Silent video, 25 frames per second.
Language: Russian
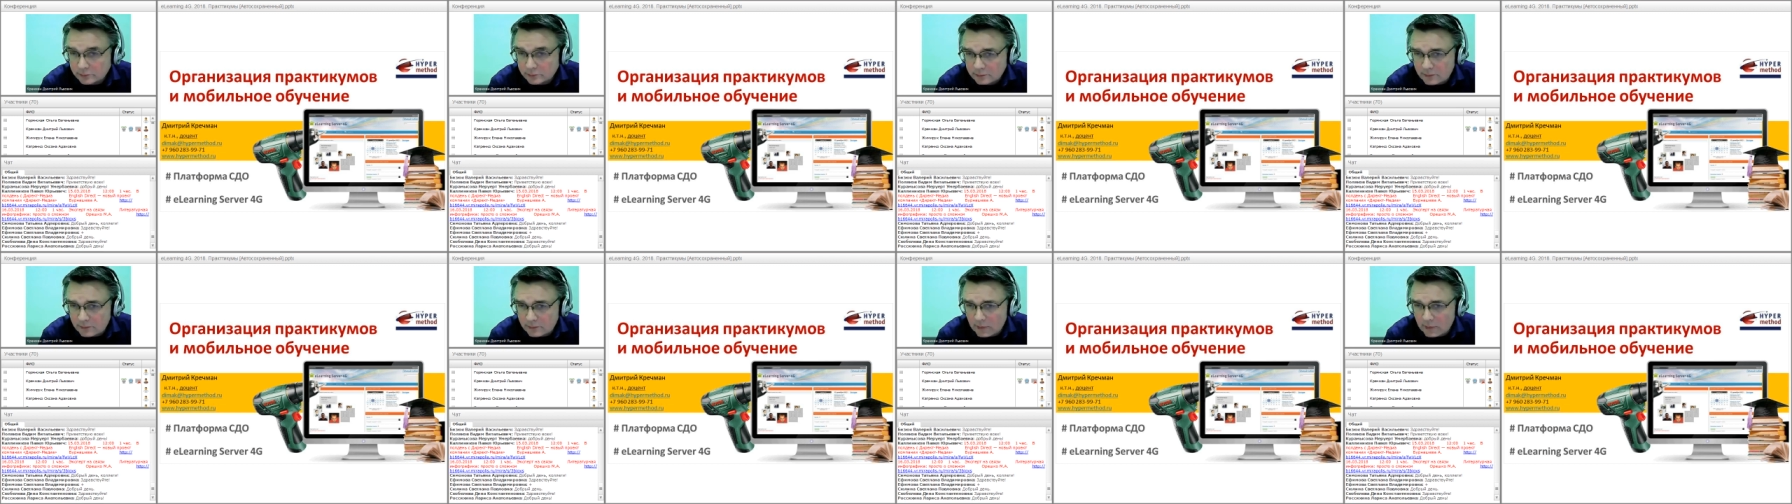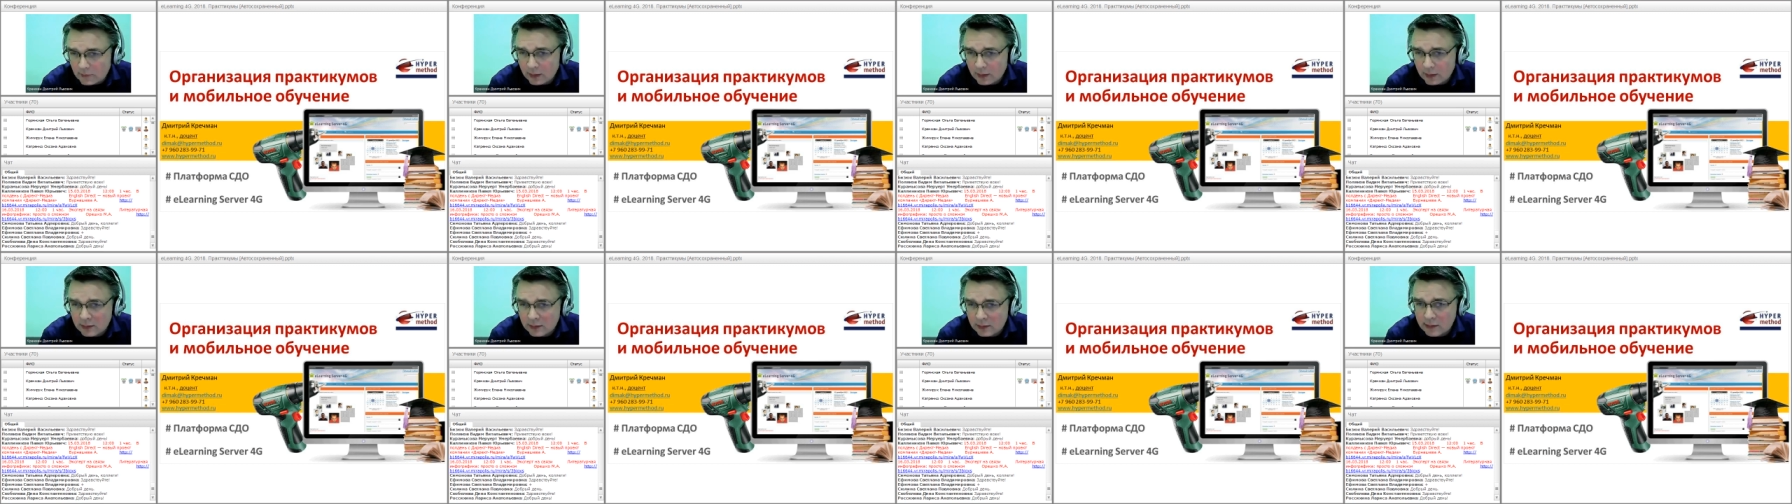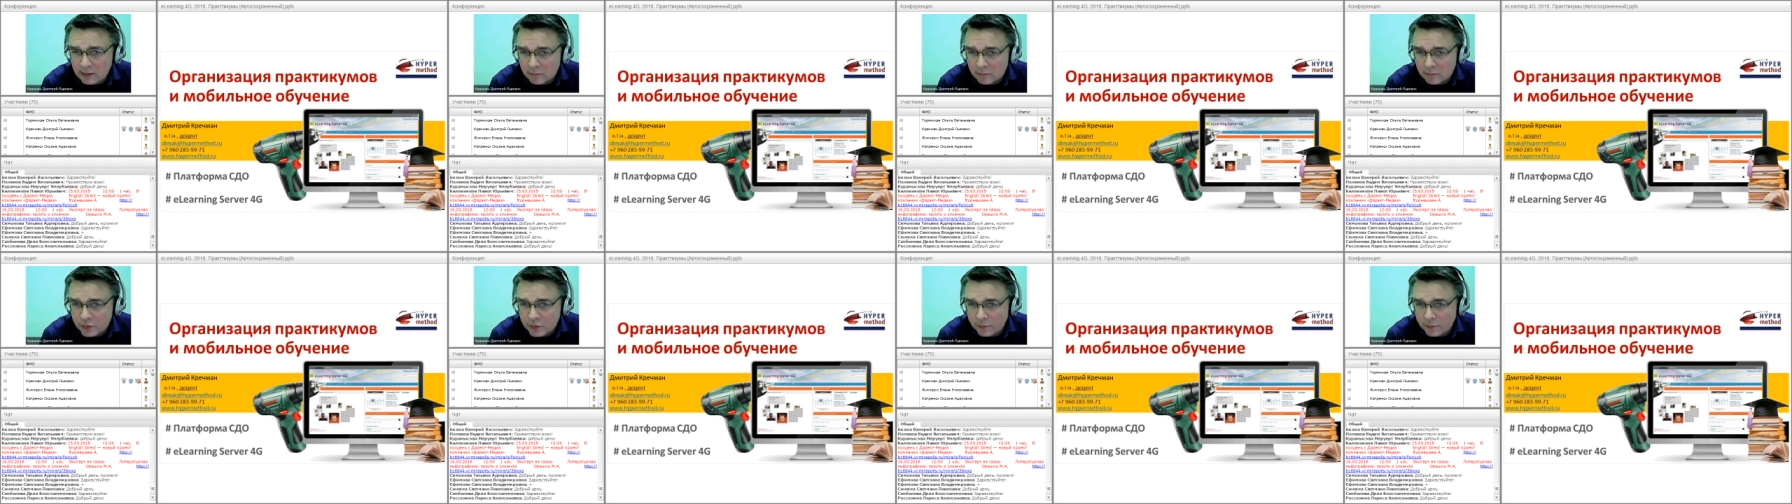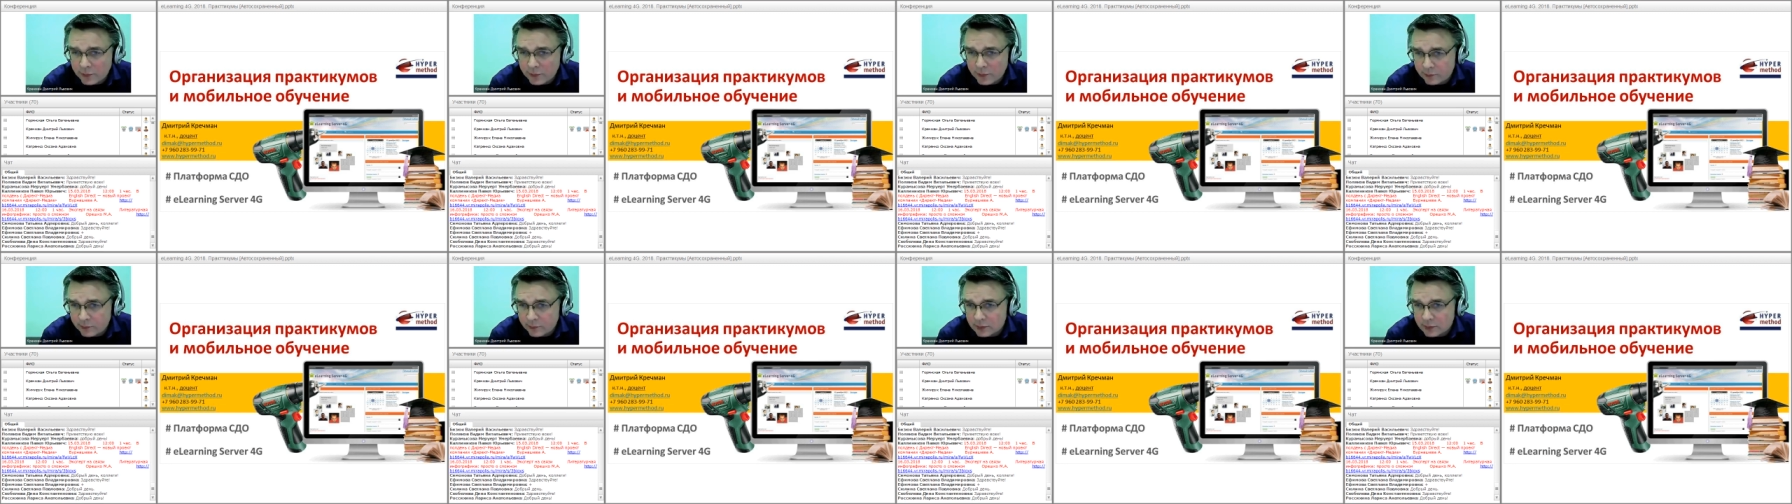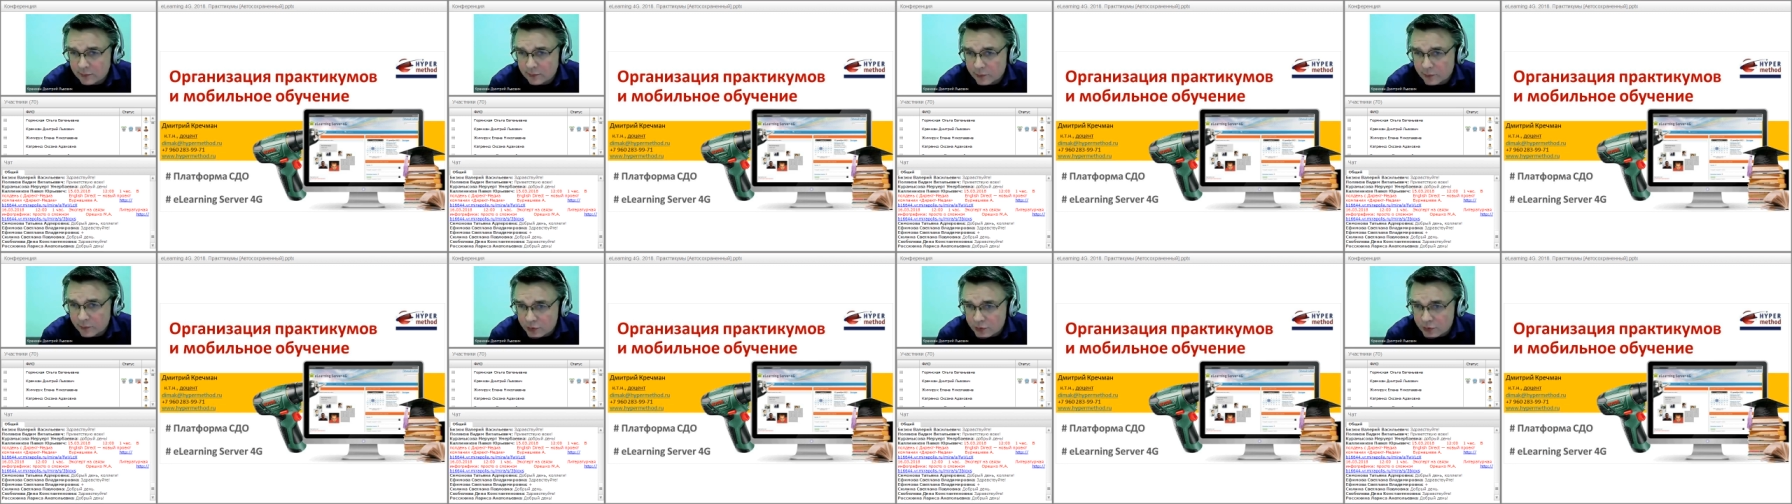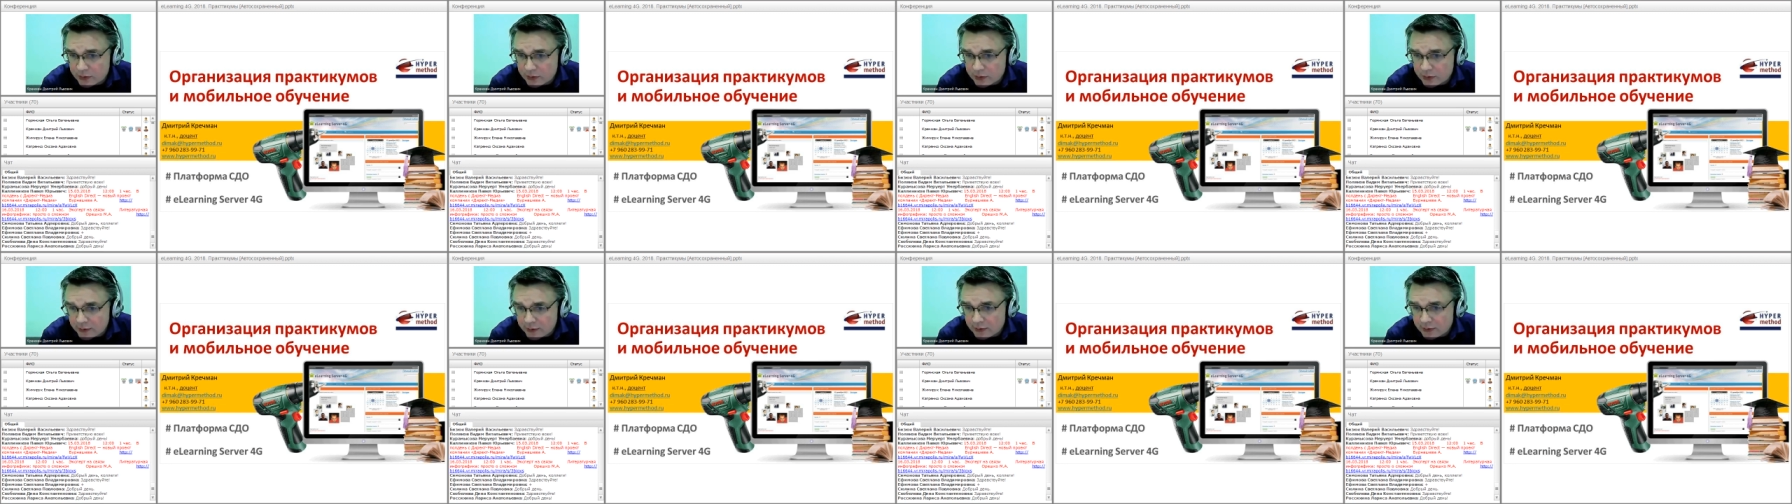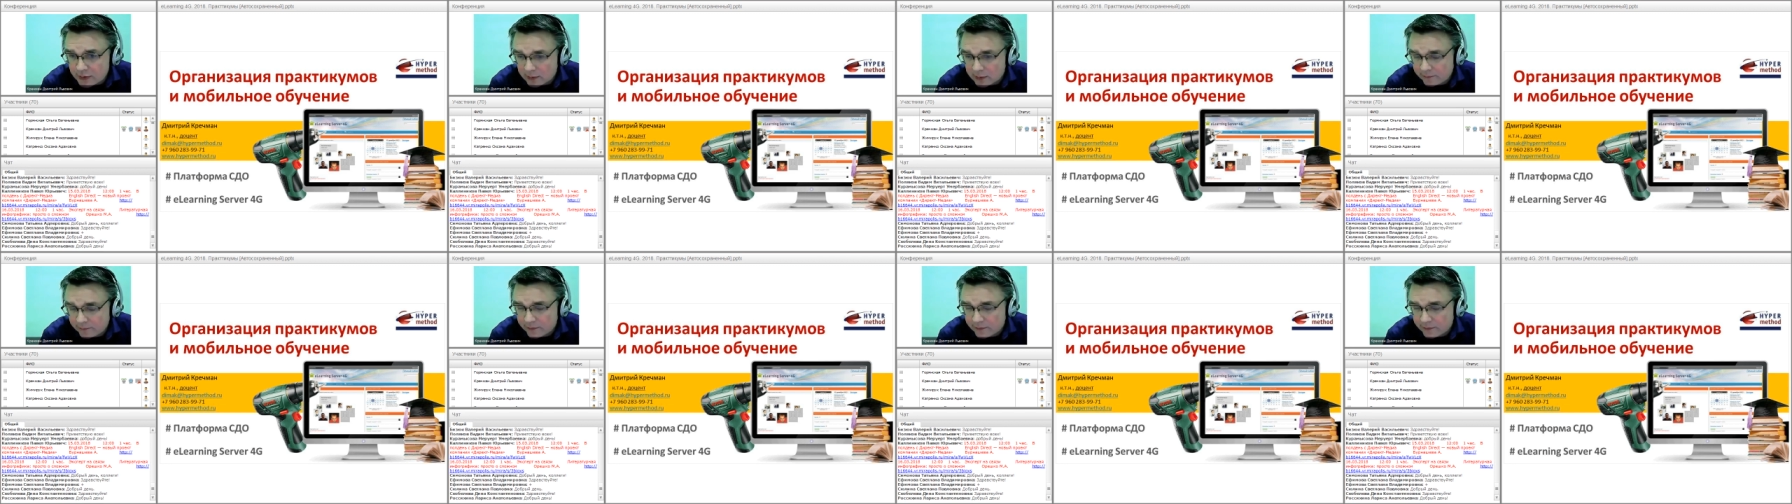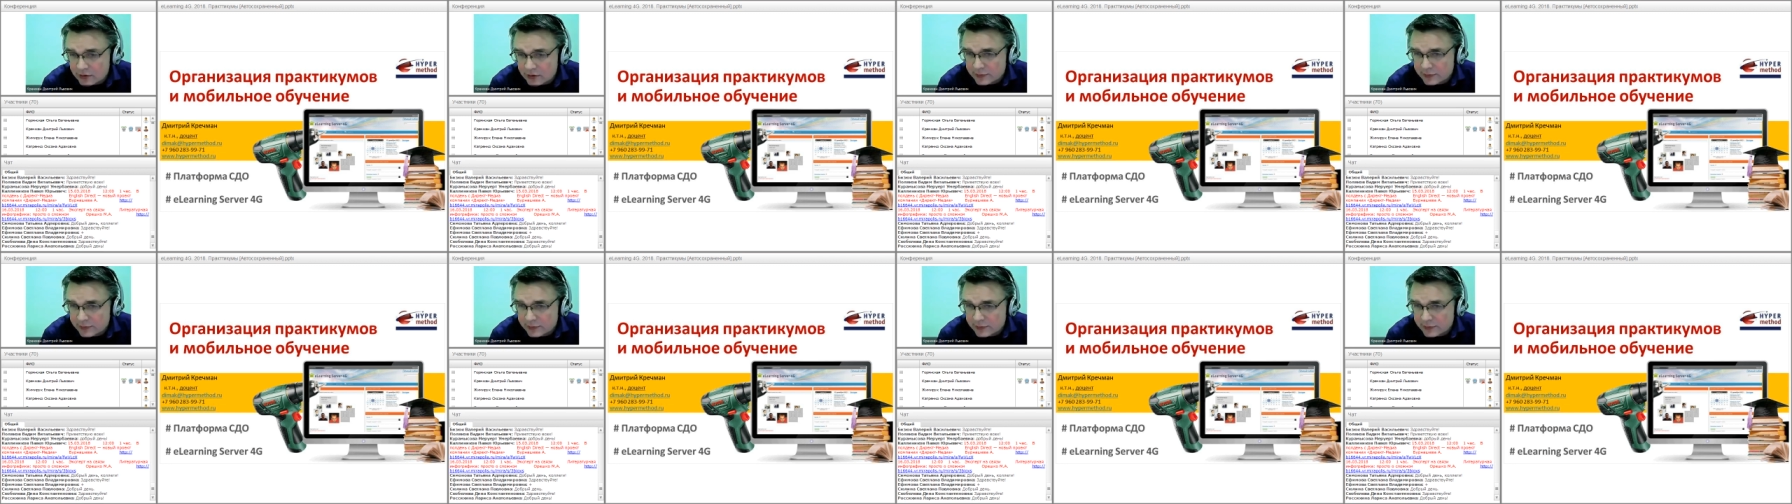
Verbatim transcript: Э, для того, чтобы мне было проще на них отвечать.